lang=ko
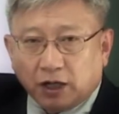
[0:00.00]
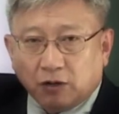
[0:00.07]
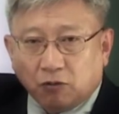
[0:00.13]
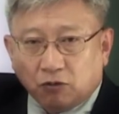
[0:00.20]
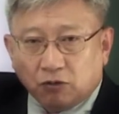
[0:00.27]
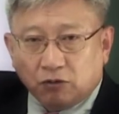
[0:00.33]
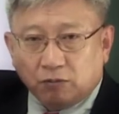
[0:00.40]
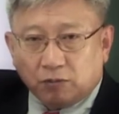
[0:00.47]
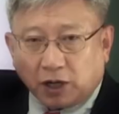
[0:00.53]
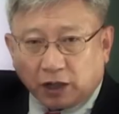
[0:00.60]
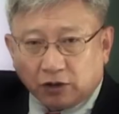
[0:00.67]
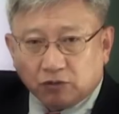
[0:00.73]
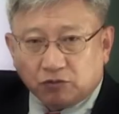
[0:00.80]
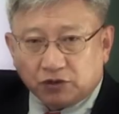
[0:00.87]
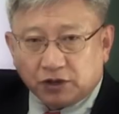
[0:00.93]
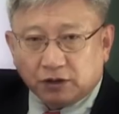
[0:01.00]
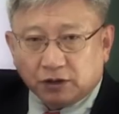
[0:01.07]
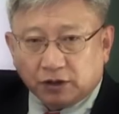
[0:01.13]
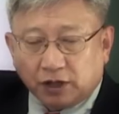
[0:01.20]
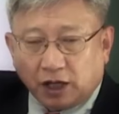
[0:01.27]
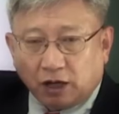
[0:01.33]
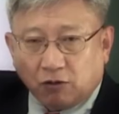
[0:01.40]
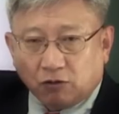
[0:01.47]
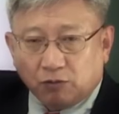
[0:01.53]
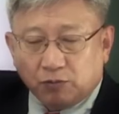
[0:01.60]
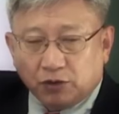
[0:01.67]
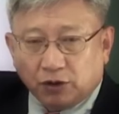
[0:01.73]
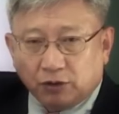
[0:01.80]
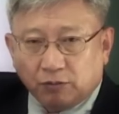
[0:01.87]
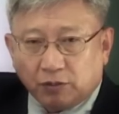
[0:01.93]
오른발에도 붙이는데
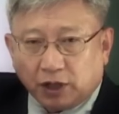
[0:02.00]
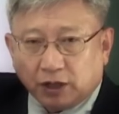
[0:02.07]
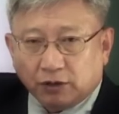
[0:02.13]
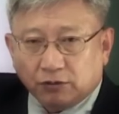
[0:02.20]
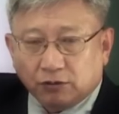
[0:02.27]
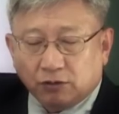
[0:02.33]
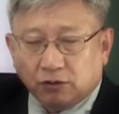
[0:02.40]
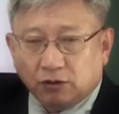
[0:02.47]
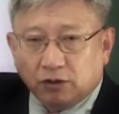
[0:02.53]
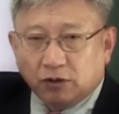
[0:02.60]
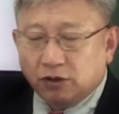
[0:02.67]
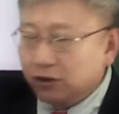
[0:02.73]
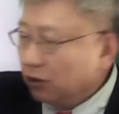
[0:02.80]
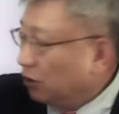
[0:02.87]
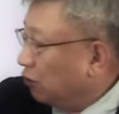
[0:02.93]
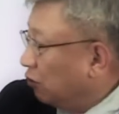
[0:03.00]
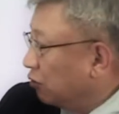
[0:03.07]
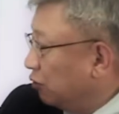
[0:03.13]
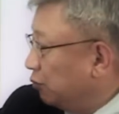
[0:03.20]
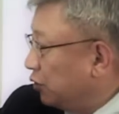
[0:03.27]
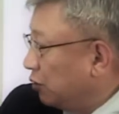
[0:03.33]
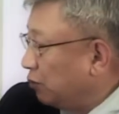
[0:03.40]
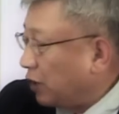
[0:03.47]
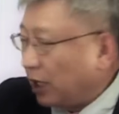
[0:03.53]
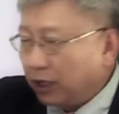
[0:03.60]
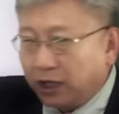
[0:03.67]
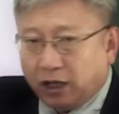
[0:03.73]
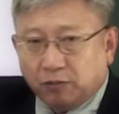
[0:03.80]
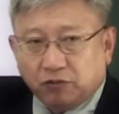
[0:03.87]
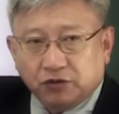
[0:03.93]
오른편
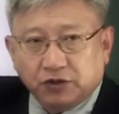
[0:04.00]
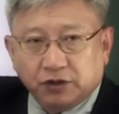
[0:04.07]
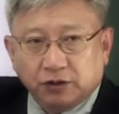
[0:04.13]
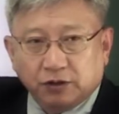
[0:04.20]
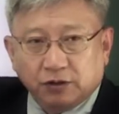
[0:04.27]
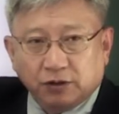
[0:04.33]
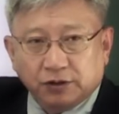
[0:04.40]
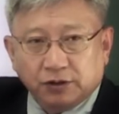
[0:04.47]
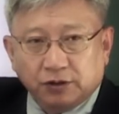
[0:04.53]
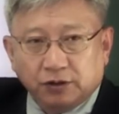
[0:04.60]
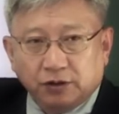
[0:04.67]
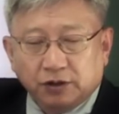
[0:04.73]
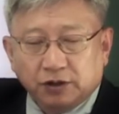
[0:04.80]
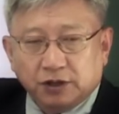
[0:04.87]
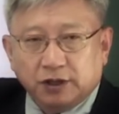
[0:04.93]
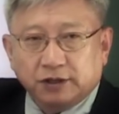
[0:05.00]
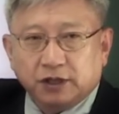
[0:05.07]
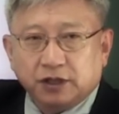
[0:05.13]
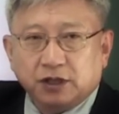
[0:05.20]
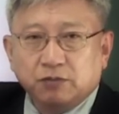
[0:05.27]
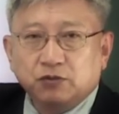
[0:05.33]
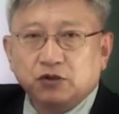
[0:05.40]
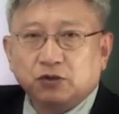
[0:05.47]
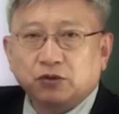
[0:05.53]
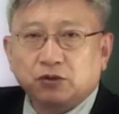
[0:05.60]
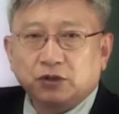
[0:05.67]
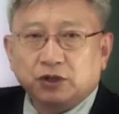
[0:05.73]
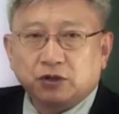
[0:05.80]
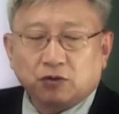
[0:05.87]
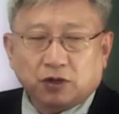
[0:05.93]
발에 붙이는 것은 실제
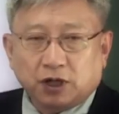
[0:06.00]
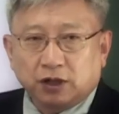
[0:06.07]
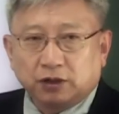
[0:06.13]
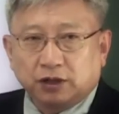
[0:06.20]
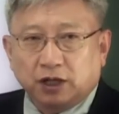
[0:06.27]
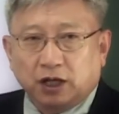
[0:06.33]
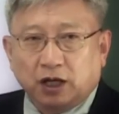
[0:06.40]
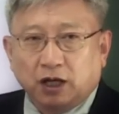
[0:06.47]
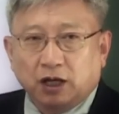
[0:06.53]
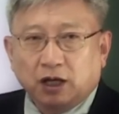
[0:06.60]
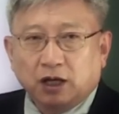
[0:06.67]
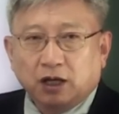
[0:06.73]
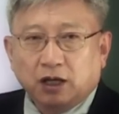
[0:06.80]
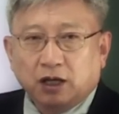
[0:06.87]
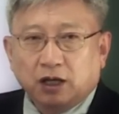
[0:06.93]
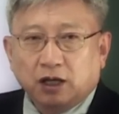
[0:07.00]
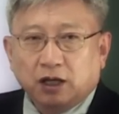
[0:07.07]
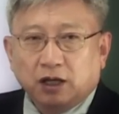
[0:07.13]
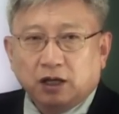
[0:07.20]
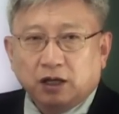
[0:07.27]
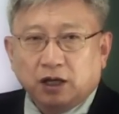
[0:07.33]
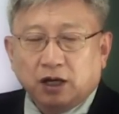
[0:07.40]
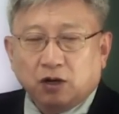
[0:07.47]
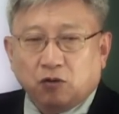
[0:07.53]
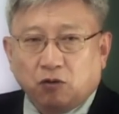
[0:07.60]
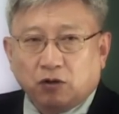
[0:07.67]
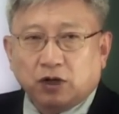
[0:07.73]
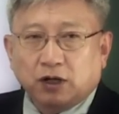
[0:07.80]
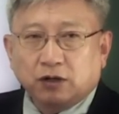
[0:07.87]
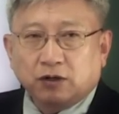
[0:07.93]
심전도를 기록하는 데에
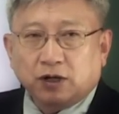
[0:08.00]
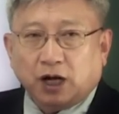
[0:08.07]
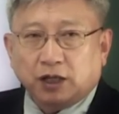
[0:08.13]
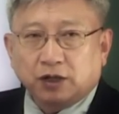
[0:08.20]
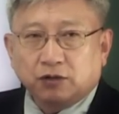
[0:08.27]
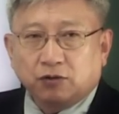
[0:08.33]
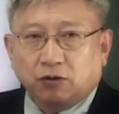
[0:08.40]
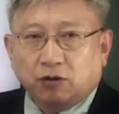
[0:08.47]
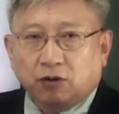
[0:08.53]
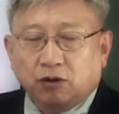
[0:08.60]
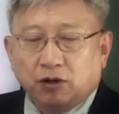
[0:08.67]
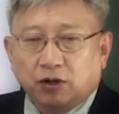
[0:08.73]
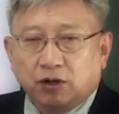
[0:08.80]
공헌하는 건 아니고